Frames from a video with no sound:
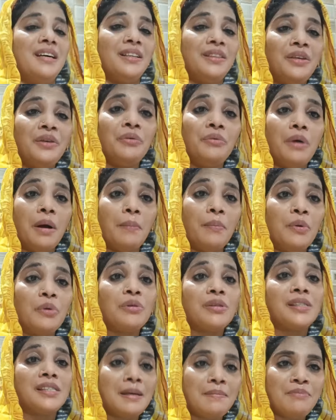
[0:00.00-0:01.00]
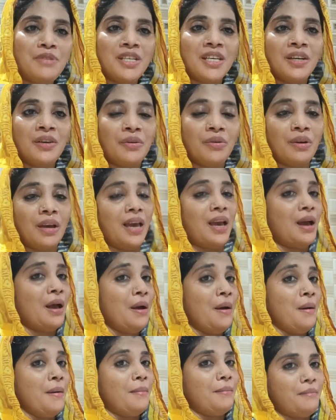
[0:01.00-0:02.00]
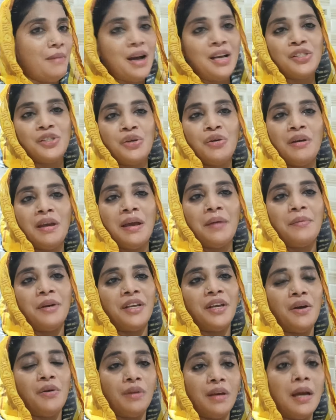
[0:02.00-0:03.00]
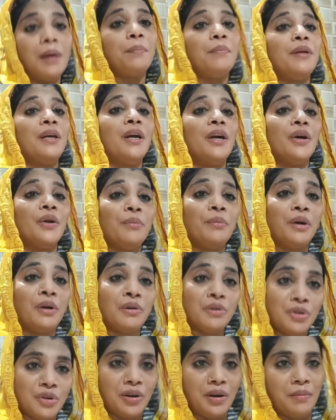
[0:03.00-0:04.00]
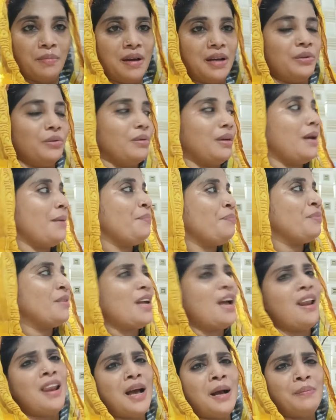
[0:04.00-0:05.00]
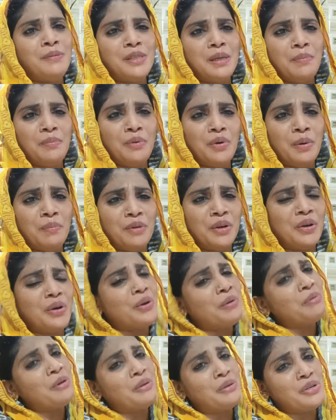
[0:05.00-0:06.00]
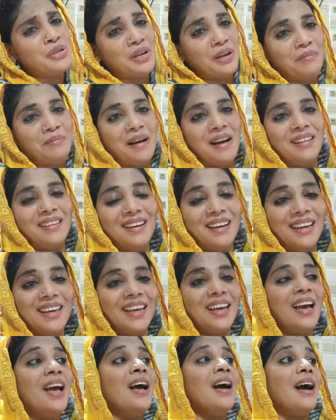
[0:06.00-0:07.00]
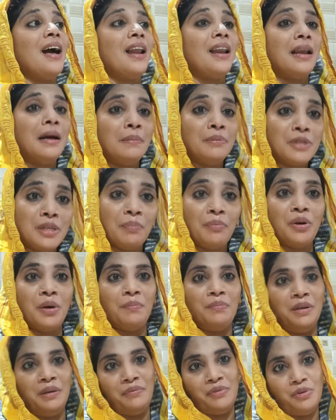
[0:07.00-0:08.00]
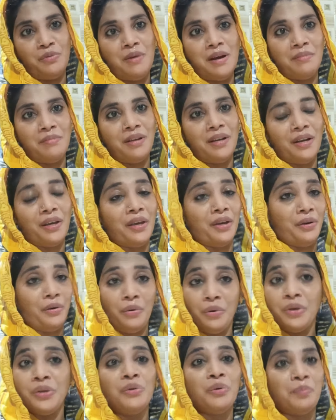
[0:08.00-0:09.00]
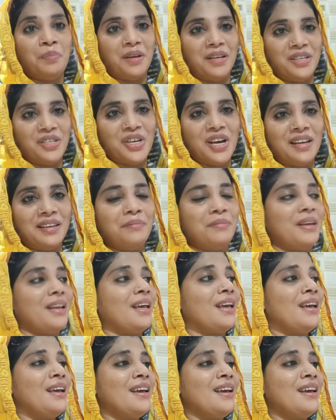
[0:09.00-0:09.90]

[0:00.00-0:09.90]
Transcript: करती हूँ आप लोग सब ठीक होंगे मस्त होंगे बढ़िया होंगे अपने घरों में खुश और आबाद होंगे अल्लाह आप सबको अपने घरों में खुश और आबाद रखे अल्लाह आप सबको अपने जमान में रखे कोई दुख परेशानी मेरे